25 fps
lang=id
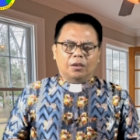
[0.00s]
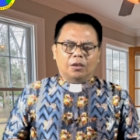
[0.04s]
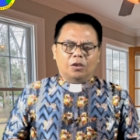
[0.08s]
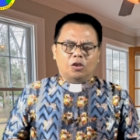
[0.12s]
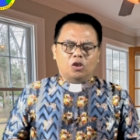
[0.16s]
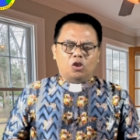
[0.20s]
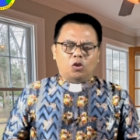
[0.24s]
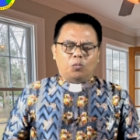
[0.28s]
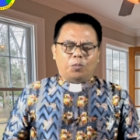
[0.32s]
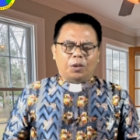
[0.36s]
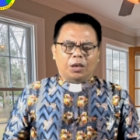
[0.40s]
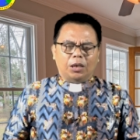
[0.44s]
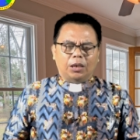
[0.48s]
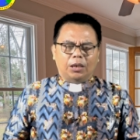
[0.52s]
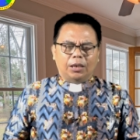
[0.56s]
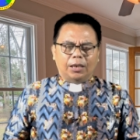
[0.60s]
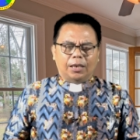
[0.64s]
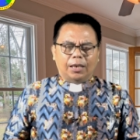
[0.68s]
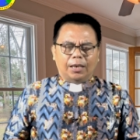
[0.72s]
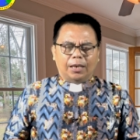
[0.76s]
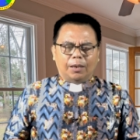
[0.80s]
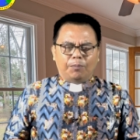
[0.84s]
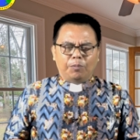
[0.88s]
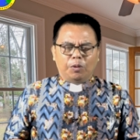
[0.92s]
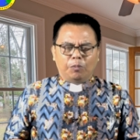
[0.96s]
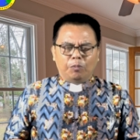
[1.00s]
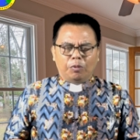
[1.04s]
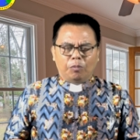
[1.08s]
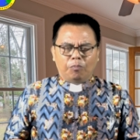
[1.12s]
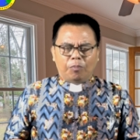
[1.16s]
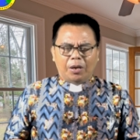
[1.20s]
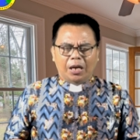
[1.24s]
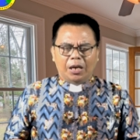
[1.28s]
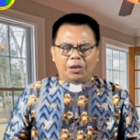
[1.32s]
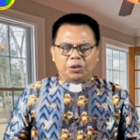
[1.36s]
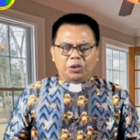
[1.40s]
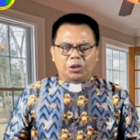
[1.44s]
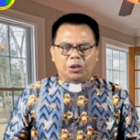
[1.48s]
Supaya ketika kami
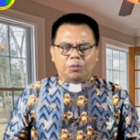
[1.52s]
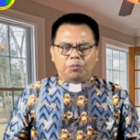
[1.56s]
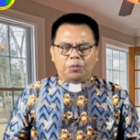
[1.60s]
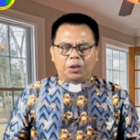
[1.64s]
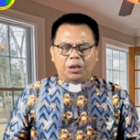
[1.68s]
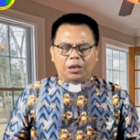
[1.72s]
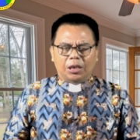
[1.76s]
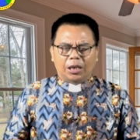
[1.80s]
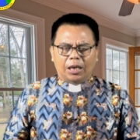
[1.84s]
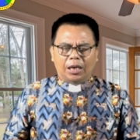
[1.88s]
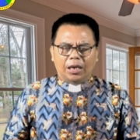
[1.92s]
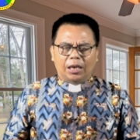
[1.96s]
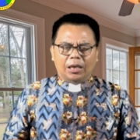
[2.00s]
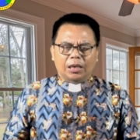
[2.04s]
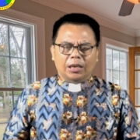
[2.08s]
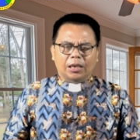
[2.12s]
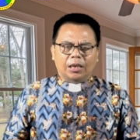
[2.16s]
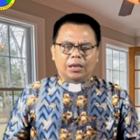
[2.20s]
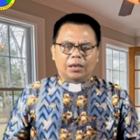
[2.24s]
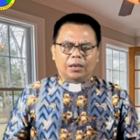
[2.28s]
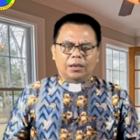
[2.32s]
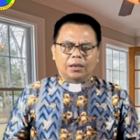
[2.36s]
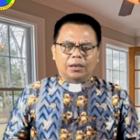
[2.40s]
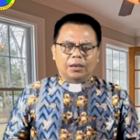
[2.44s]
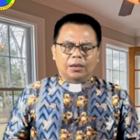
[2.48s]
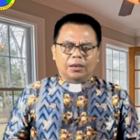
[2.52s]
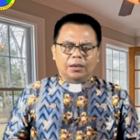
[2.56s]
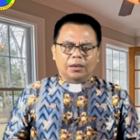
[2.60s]
membaca, mendengarkan,